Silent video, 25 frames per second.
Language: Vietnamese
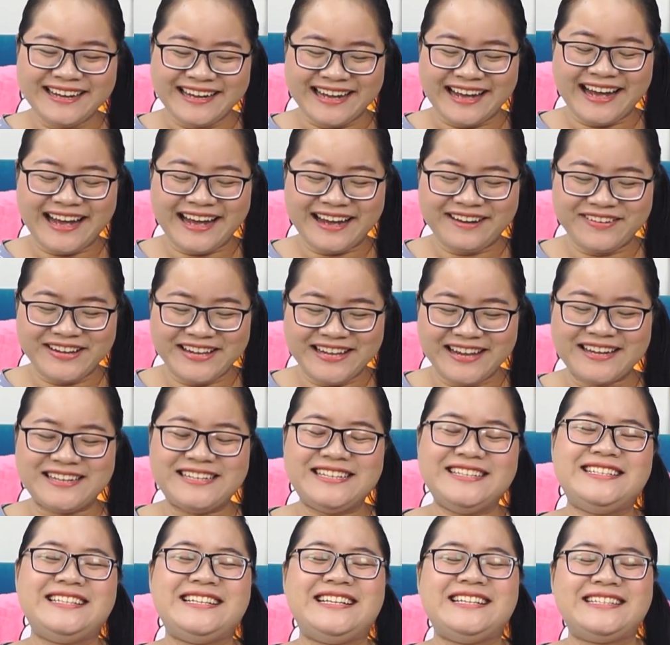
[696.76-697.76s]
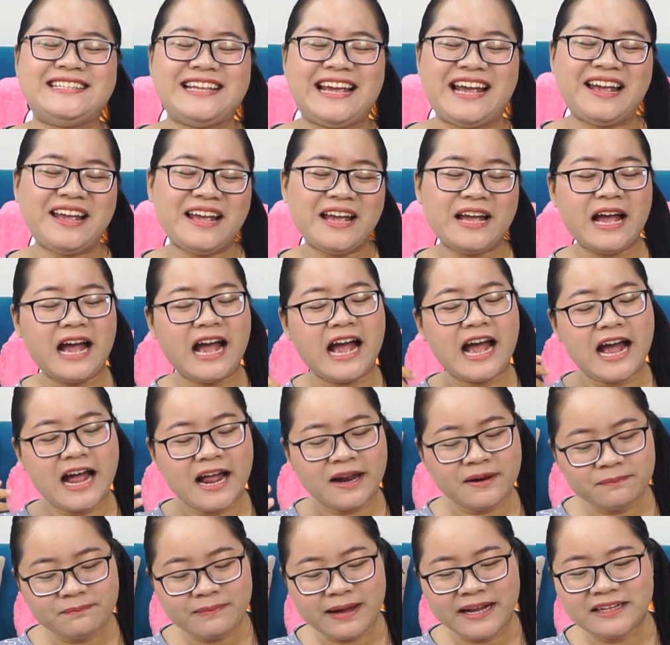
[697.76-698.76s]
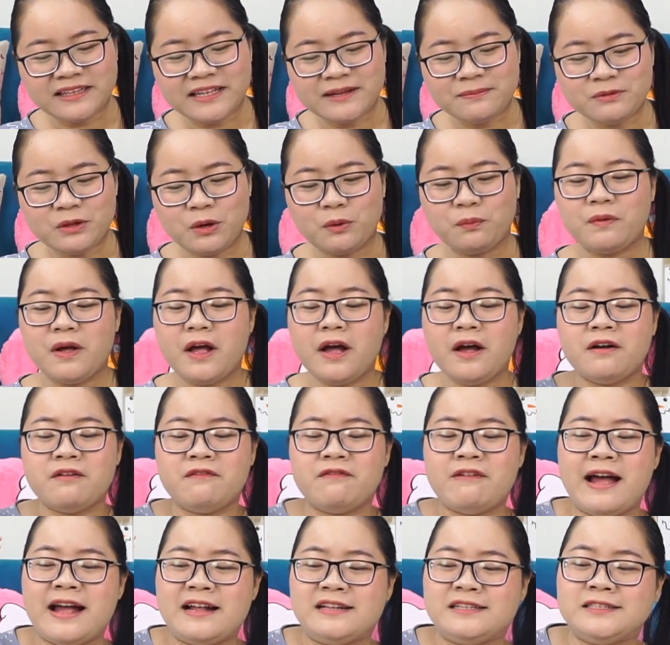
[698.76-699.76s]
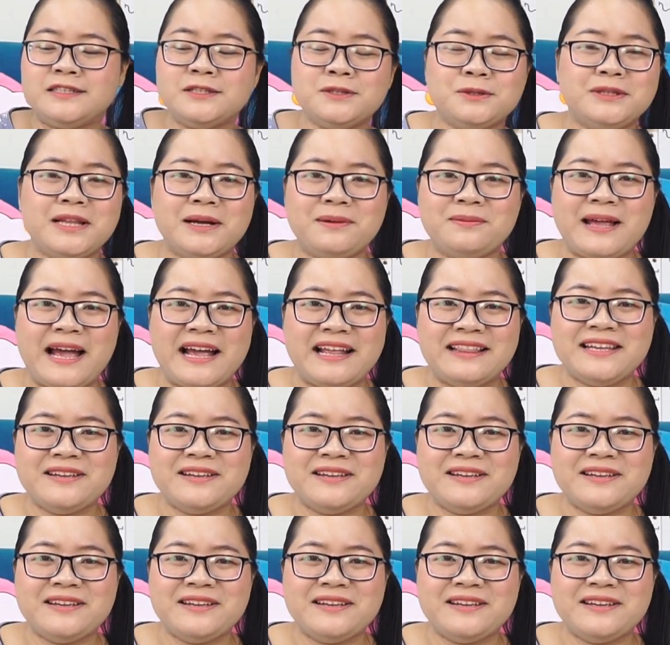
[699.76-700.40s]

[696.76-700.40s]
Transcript: à bây giờ chị sẽ ăn bánh tiếp tục và sưu tập thẻ